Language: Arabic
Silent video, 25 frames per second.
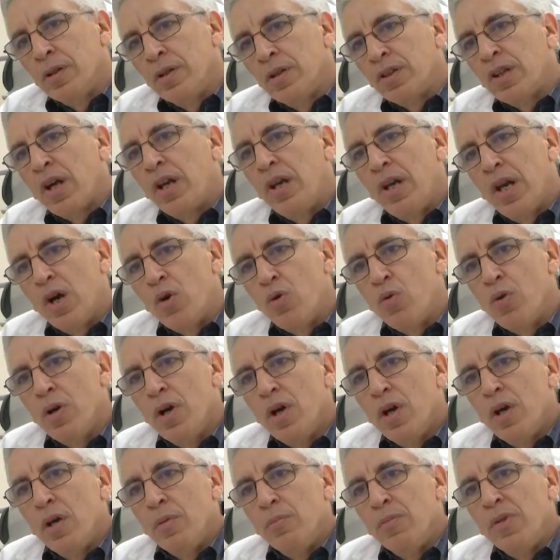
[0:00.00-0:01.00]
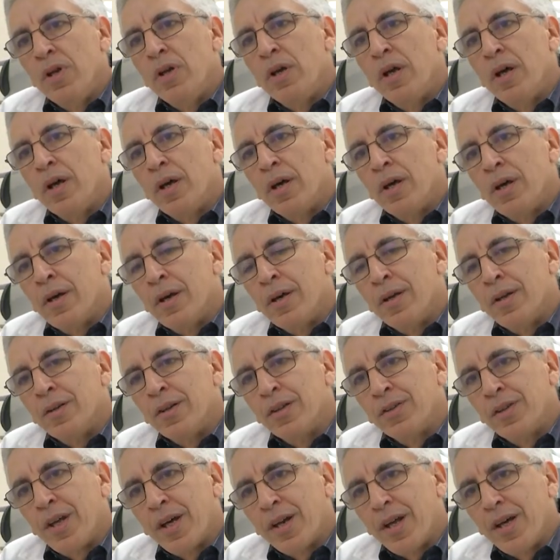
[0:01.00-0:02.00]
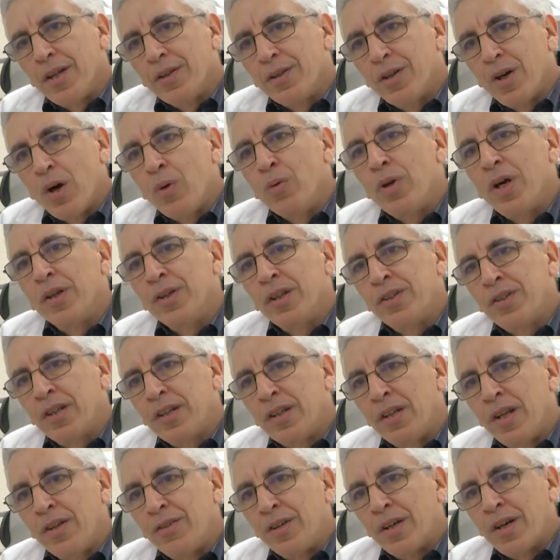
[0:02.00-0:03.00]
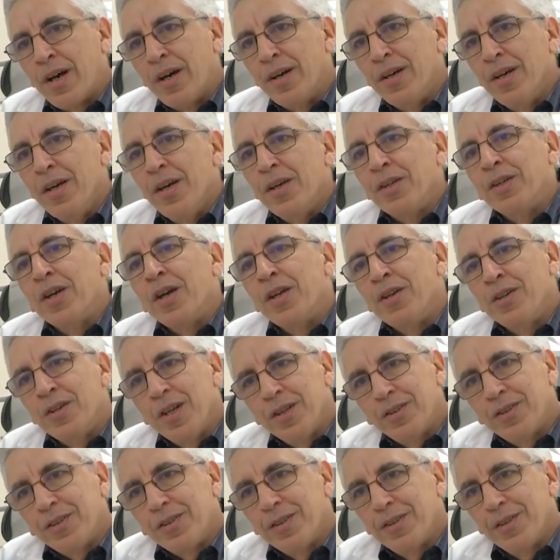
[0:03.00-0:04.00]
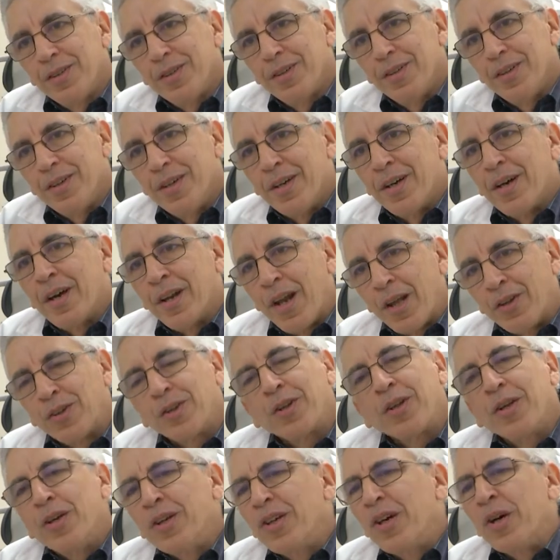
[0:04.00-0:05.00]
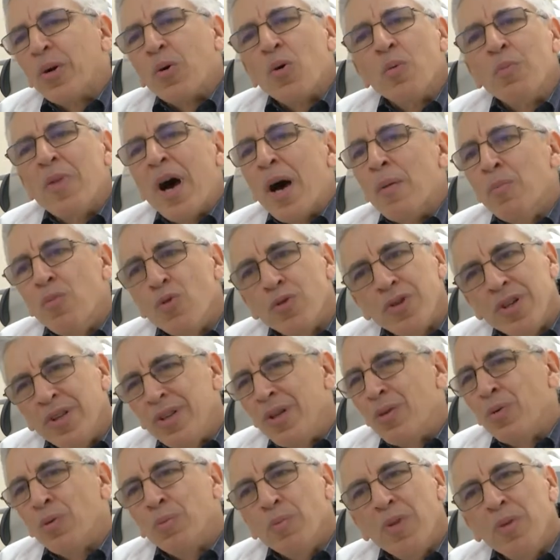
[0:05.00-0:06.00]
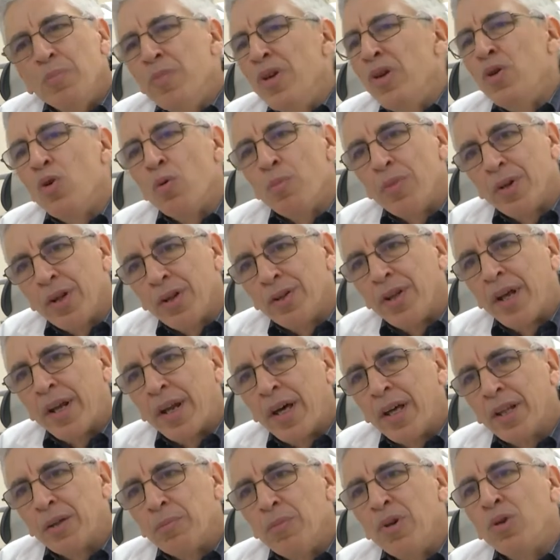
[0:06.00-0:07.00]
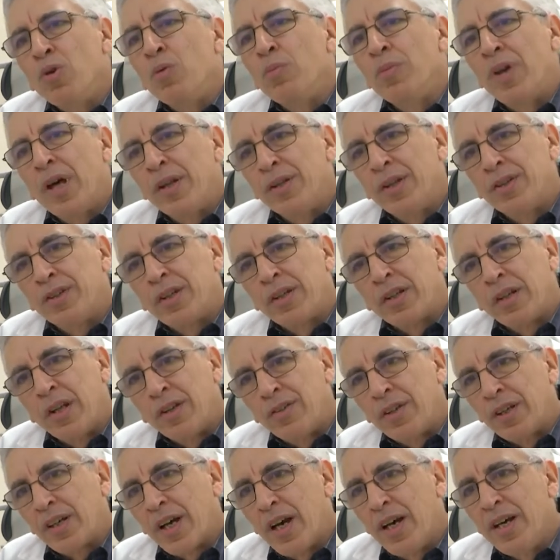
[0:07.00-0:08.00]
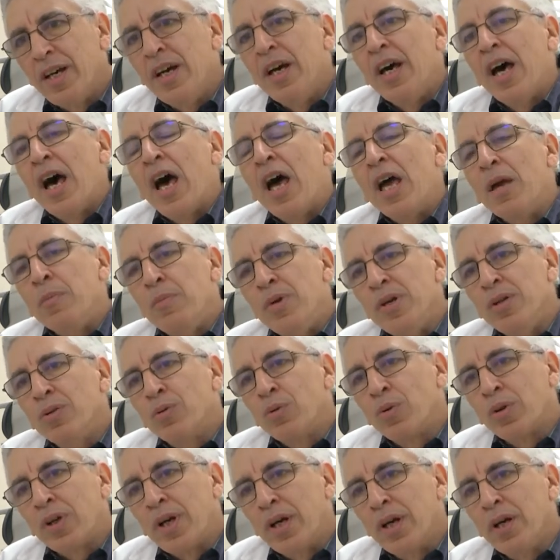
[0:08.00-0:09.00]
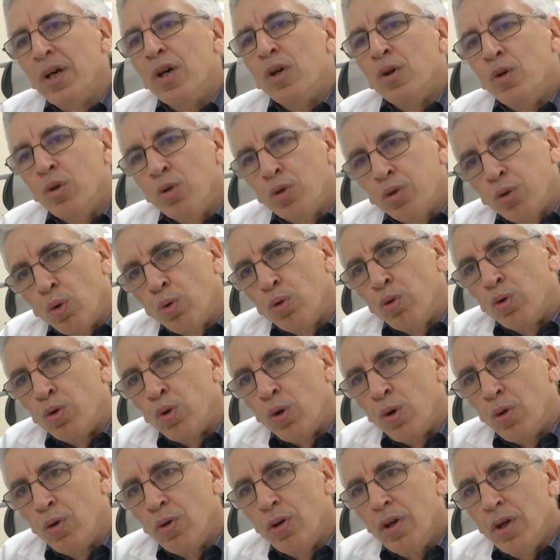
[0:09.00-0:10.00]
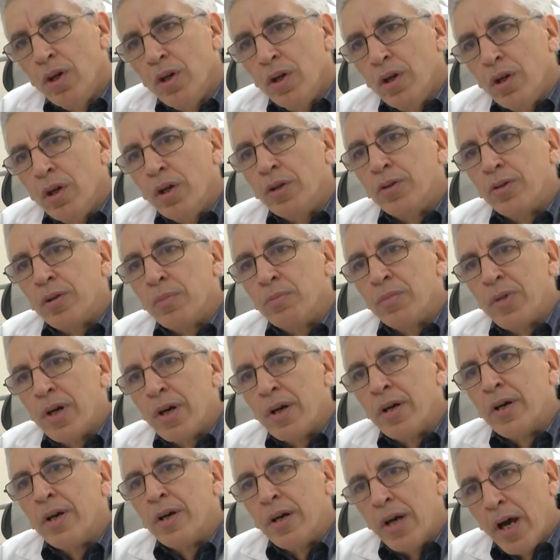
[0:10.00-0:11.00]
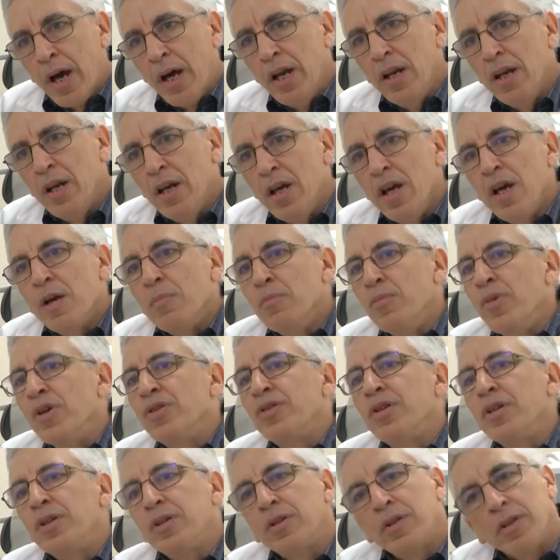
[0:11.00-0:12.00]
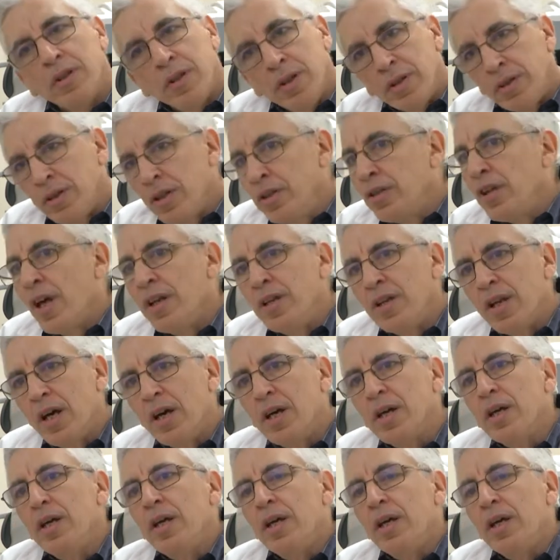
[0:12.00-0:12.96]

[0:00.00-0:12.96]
نتخلو من النظارات أو العدسات اللاصقة كاين ناس خلاص العسكر هما حبوش يديروا ملوا من النظارات ملوا من العدسات اللاصقه حايبين دركا اون سوليسيون تسمى حل باش يتهنى